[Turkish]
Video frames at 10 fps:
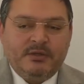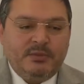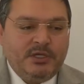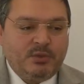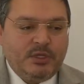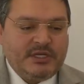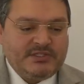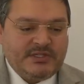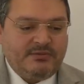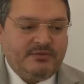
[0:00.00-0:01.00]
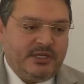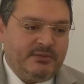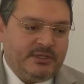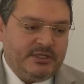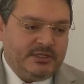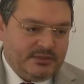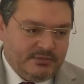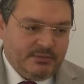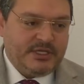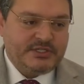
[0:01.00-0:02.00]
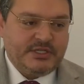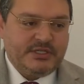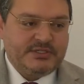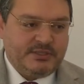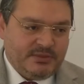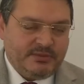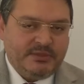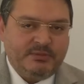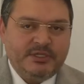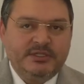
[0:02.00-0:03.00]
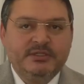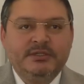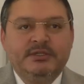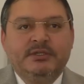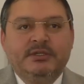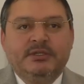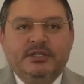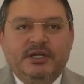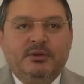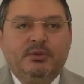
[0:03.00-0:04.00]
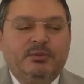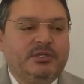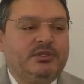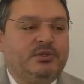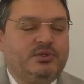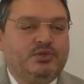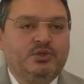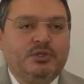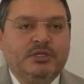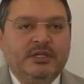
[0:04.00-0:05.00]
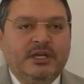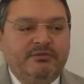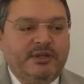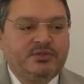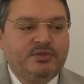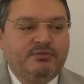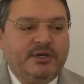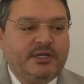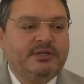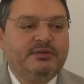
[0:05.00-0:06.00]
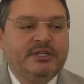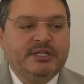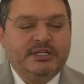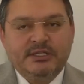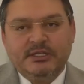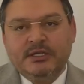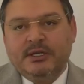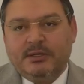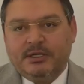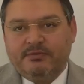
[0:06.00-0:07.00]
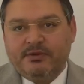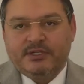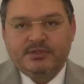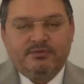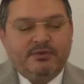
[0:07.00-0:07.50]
Memurlara zam verilmedi, maaşlarına zam yapılmadı. Niye yapılmadı diyoruz? Çünkü enflasyon farkı verildi. O enflasyon